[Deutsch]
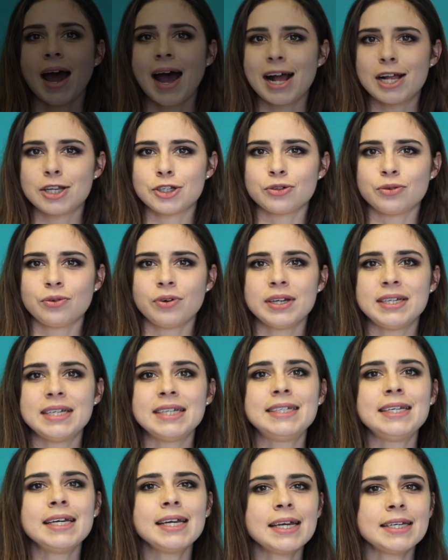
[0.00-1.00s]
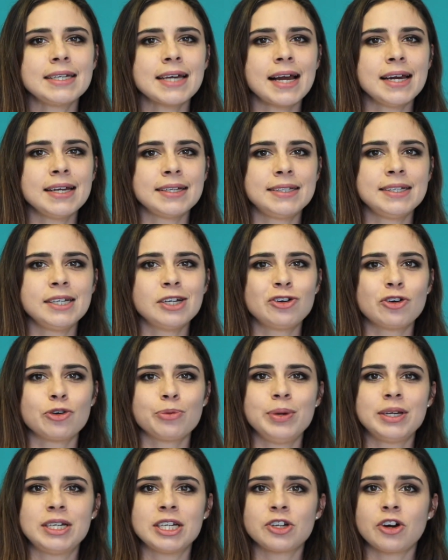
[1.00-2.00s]
Also, die Digitalisierung
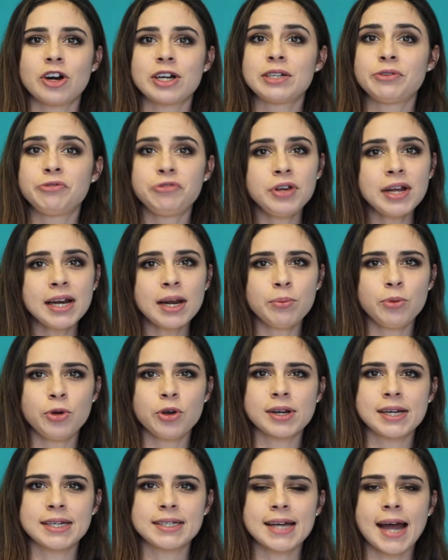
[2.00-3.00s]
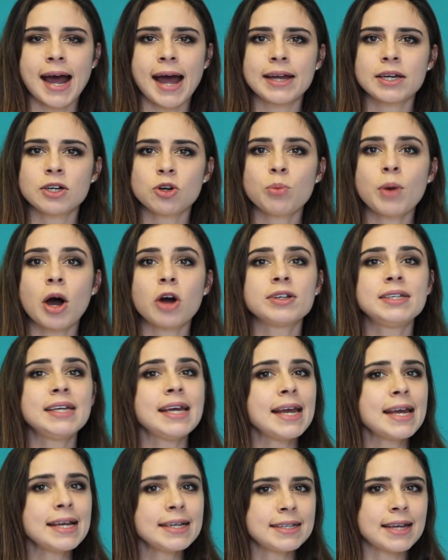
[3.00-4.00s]
bietet heute viele Möglichkeiten, um auch die
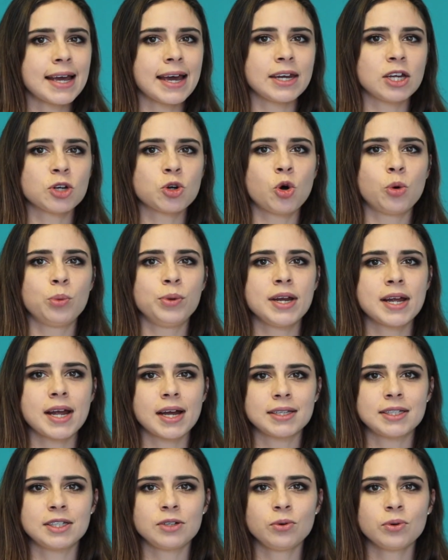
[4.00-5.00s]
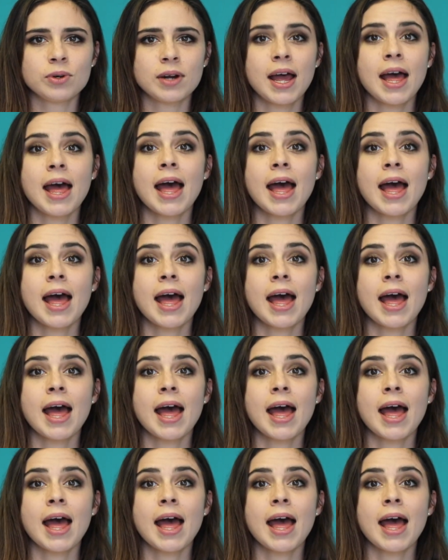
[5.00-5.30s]
interne Kommunikation